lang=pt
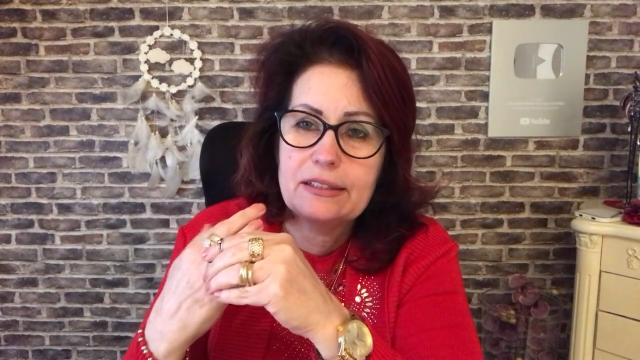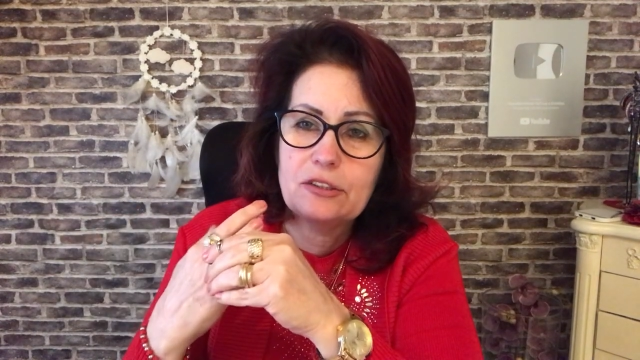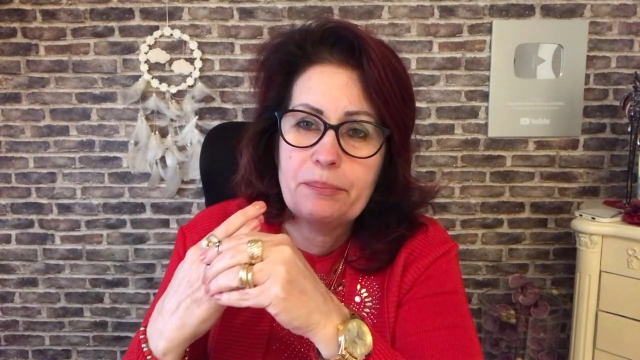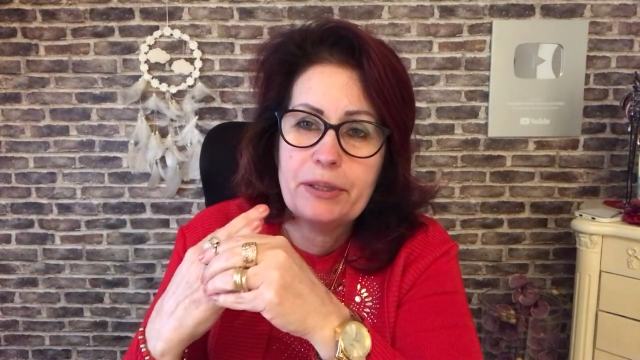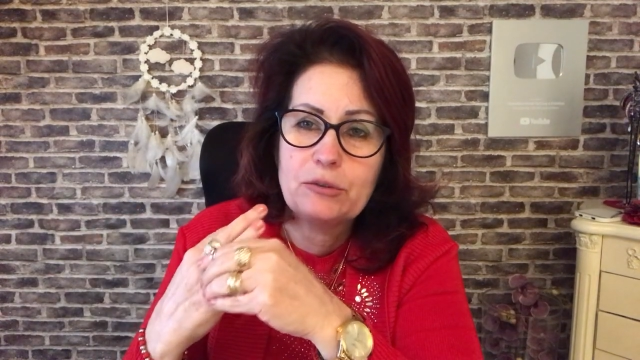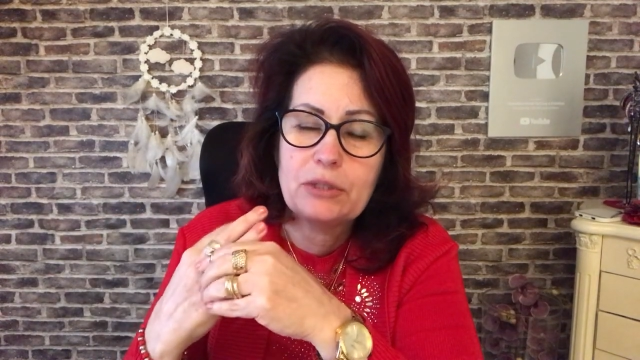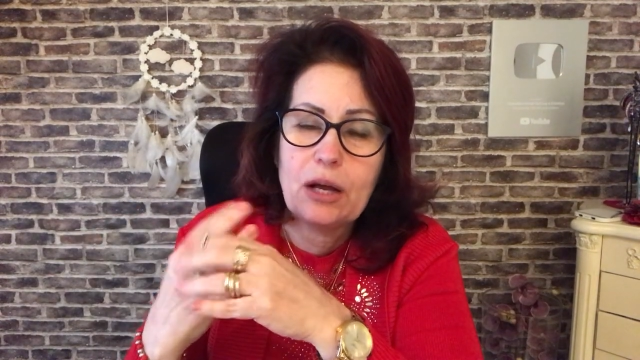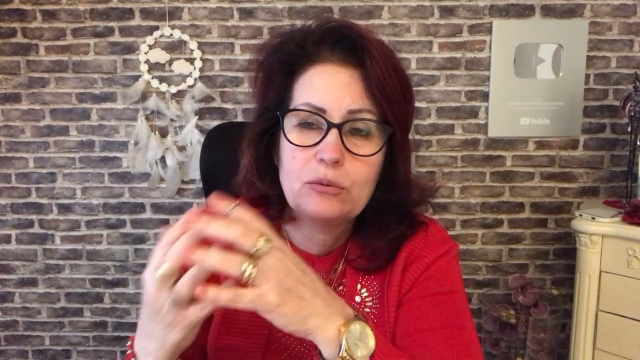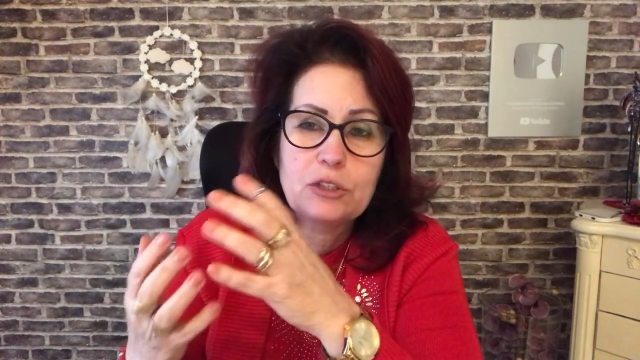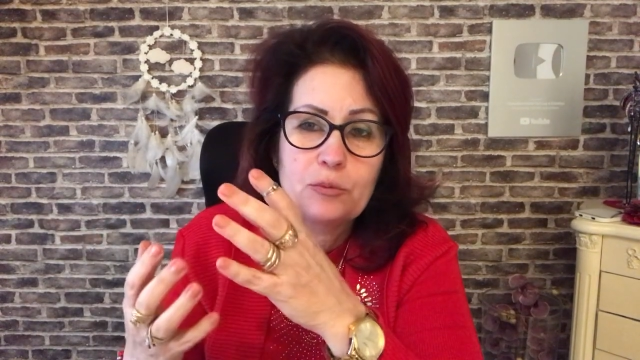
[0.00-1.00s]
que dependo
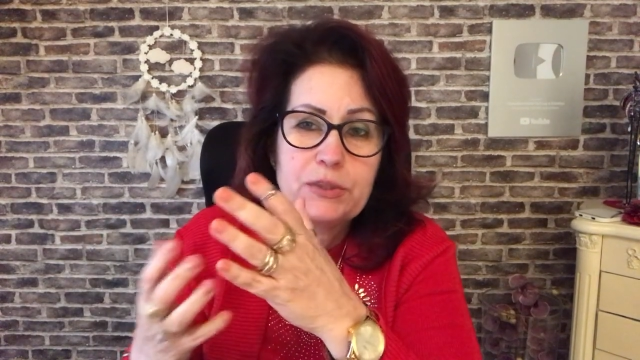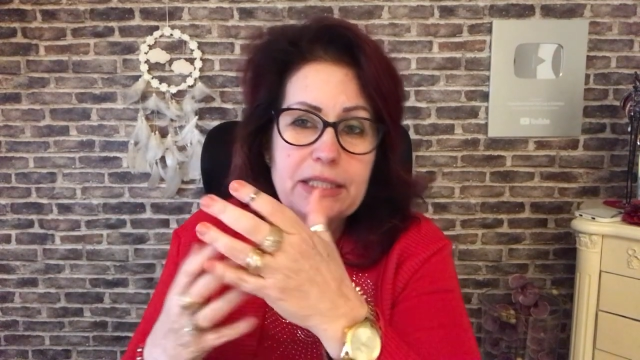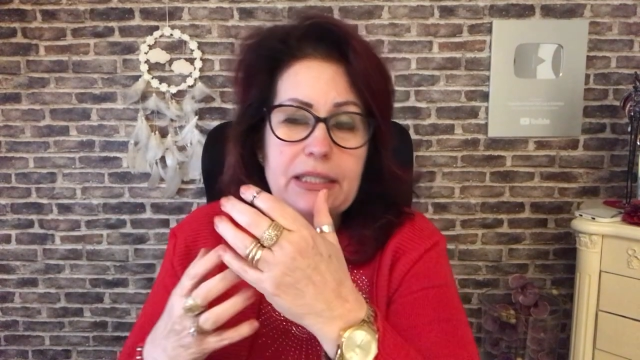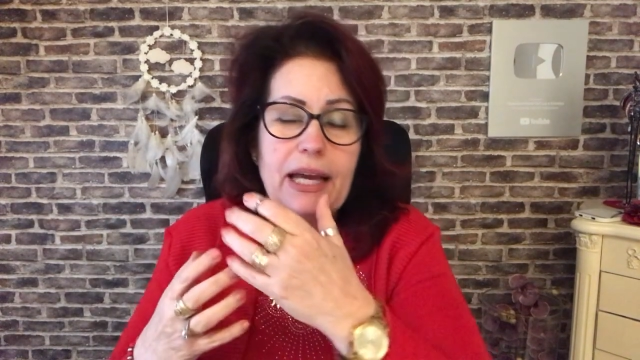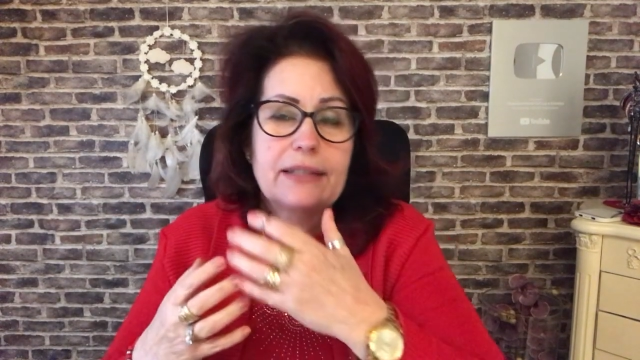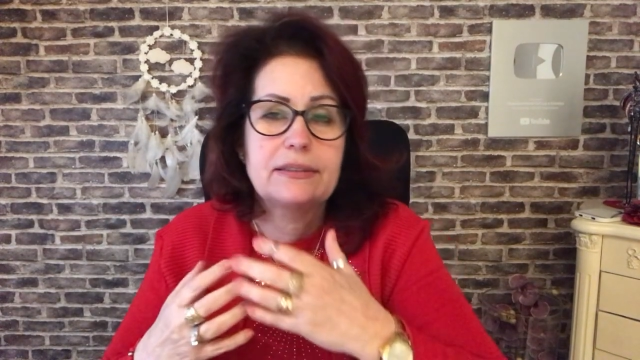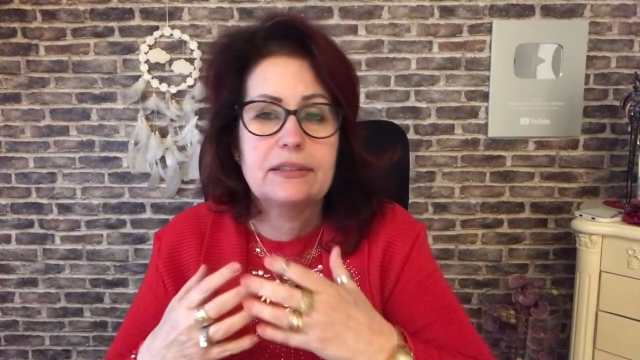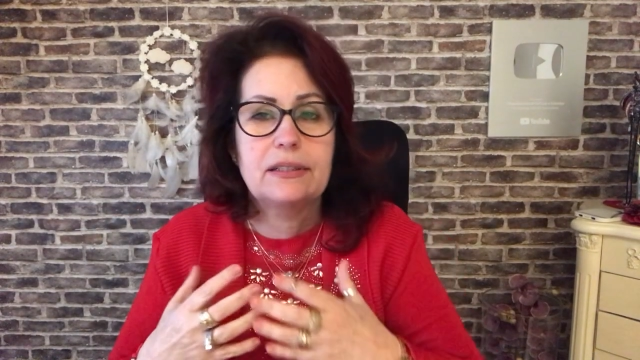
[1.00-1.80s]
da alta do psiquiatra.